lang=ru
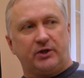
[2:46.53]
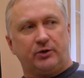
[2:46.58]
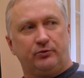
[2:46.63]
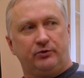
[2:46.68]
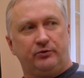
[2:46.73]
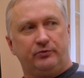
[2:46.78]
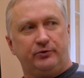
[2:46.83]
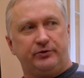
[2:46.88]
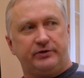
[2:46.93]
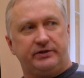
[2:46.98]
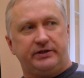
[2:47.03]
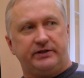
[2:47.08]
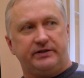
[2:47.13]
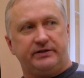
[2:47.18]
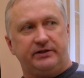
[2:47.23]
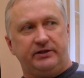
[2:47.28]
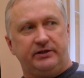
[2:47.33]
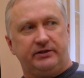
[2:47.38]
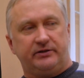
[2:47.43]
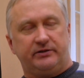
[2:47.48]
у него
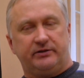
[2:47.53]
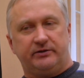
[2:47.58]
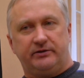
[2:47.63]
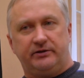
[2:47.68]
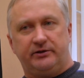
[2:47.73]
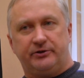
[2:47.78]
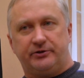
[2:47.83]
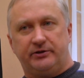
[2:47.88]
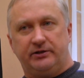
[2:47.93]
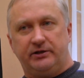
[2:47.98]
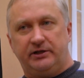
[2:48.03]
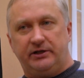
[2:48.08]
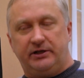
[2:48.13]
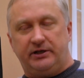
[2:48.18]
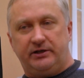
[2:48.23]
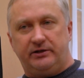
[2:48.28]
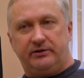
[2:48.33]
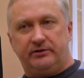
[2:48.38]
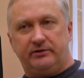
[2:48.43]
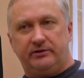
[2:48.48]
здесь нет ни
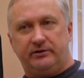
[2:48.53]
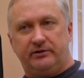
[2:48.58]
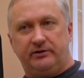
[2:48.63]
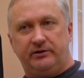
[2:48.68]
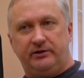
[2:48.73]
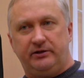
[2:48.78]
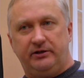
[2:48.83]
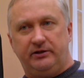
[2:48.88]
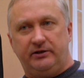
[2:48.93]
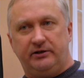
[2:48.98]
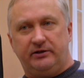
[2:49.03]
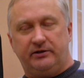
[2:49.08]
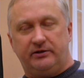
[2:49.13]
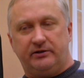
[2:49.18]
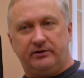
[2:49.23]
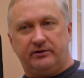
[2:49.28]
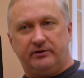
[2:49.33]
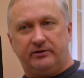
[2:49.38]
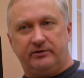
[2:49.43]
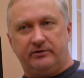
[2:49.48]
жилья,
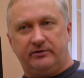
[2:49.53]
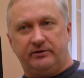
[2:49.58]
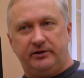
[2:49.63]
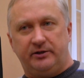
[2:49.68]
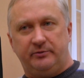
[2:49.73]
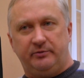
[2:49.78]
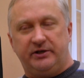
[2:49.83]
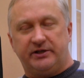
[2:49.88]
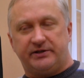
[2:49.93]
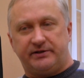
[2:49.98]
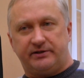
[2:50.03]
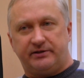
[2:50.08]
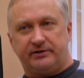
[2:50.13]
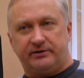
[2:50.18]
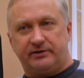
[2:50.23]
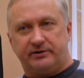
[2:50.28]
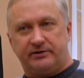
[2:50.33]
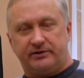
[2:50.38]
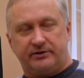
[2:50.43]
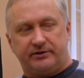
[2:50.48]
ни, ни места,
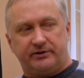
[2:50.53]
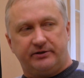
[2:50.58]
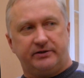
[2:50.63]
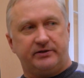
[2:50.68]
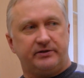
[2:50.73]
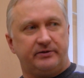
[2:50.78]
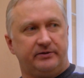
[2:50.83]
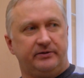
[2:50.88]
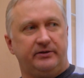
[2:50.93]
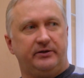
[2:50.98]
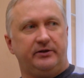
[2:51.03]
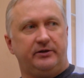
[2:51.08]
где жить.